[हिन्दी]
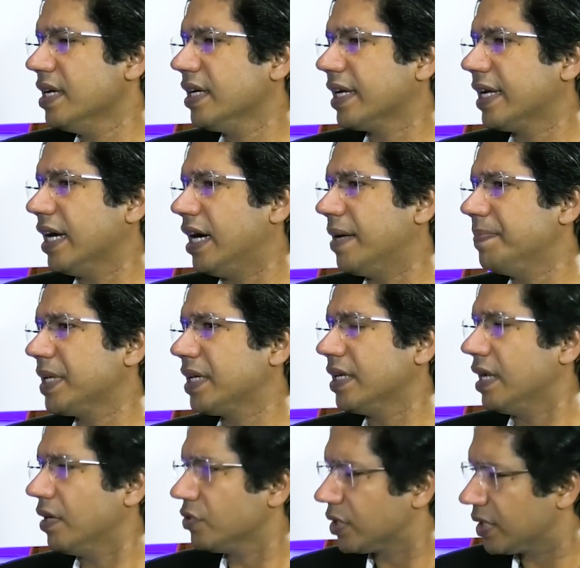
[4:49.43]
कि आप एक
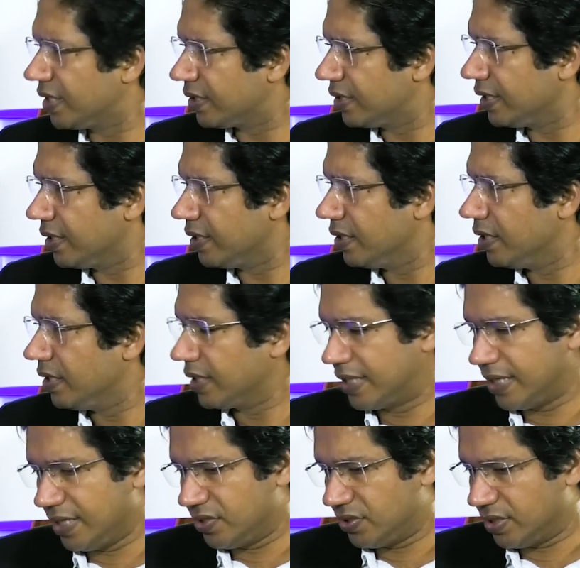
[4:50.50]
अनाउंस करते हैं कि
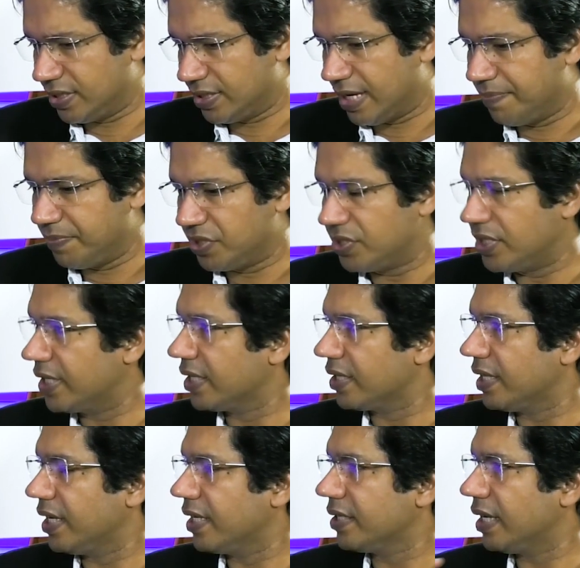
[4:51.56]
इस इस एमनिस्टी के
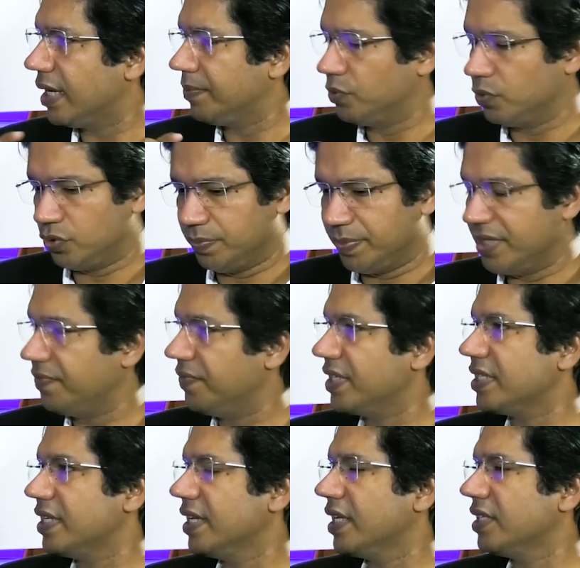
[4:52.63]
तहत आप जो जो बेनिफिट्स
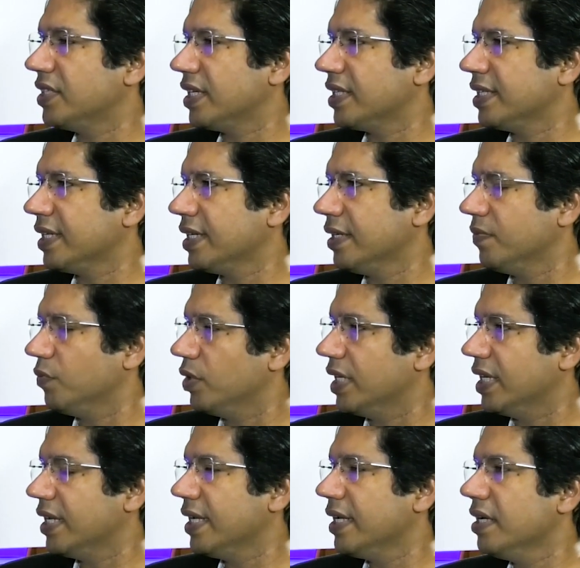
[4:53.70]
लेना चाहते हैं वो ले
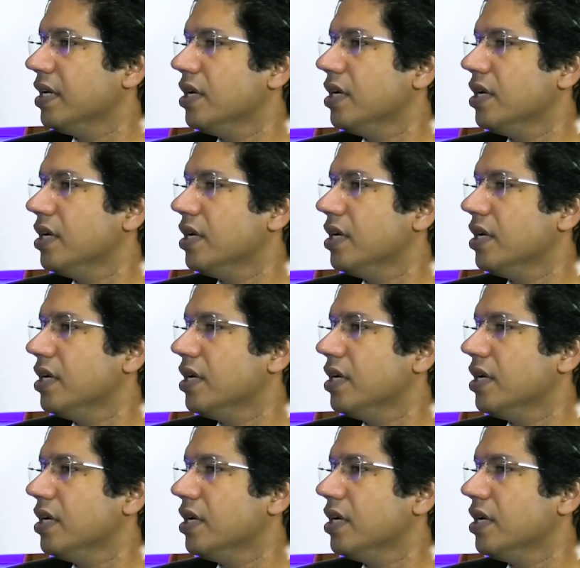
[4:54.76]
लें